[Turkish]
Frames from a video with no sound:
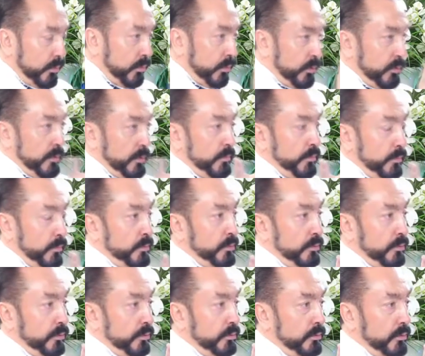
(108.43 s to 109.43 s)
öyle bir burun
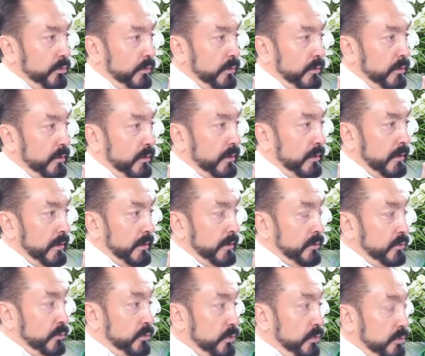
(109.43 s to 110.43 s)
olur mu?
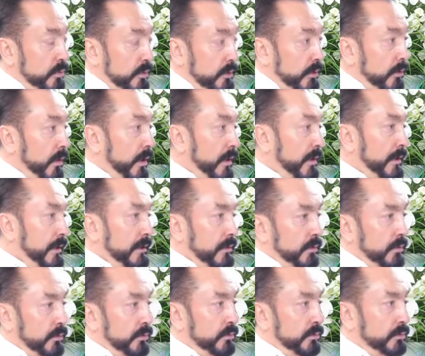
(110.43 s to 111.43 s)
Çocuğu niye o hale
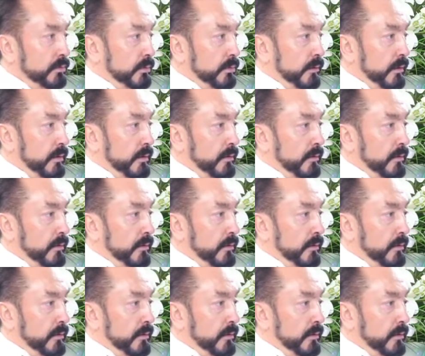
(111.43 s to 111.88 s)
getiriyorsun ya?